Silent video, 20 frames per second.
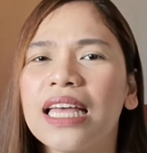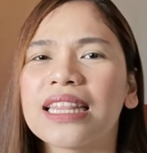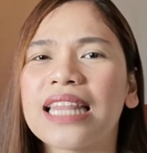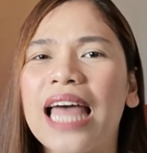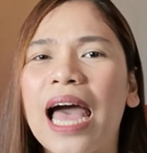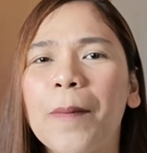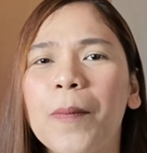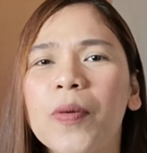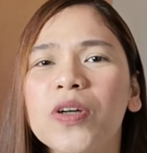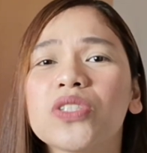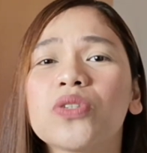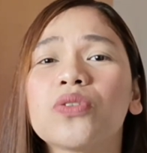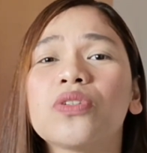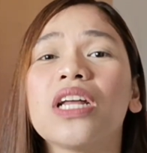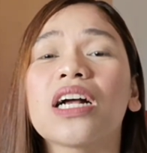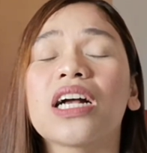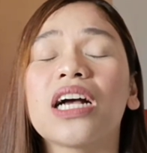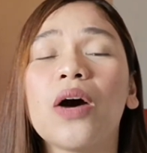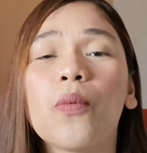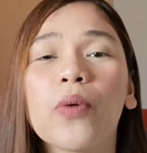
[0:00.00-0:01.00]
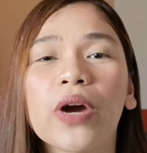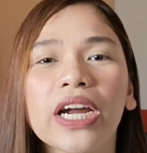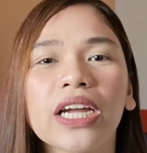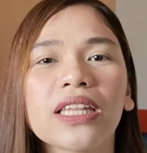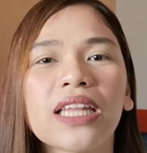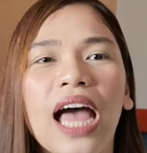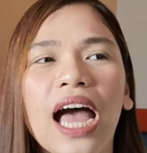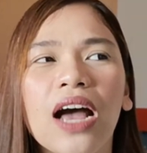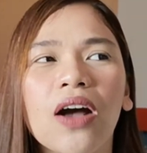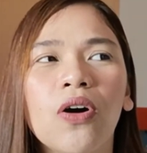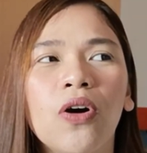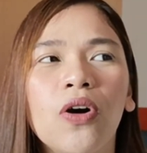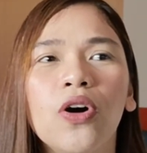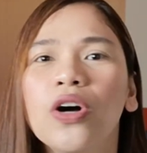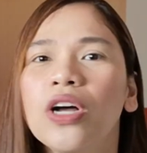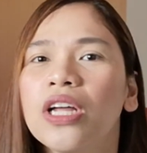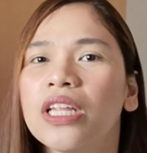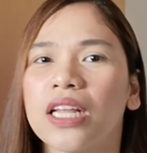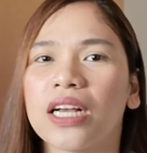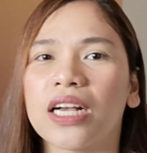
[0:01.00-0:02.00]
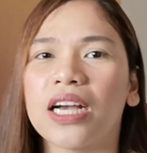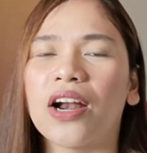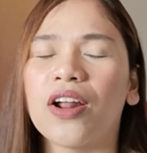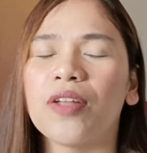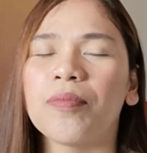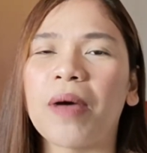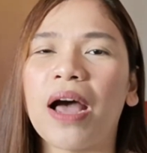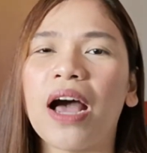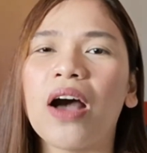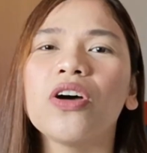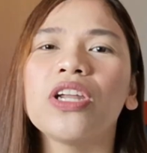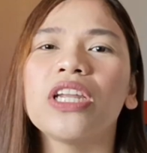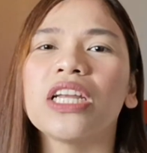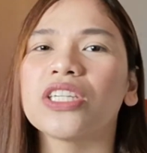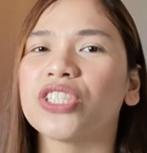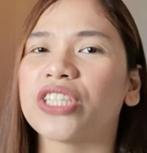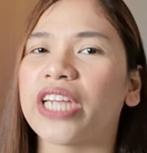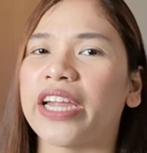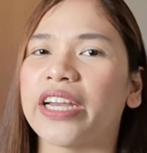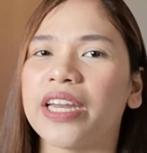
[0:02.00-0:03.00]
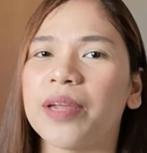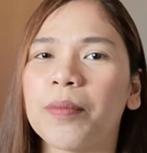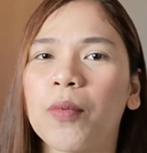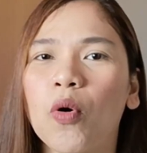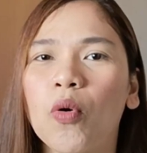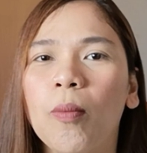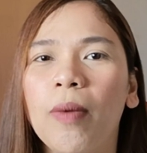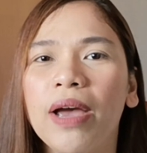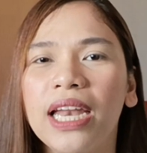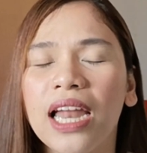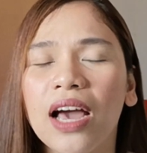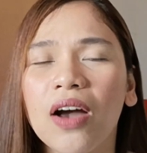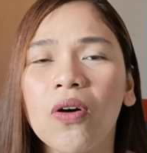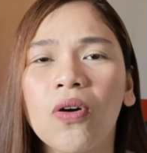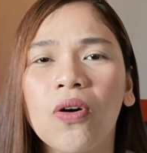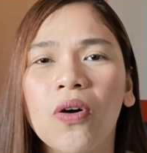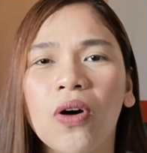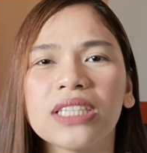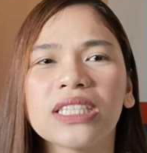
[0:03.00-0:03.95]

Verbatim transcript: Tapos nung nagka-work na ako, nagkaroon pa ako, nag-cherry mobile ako.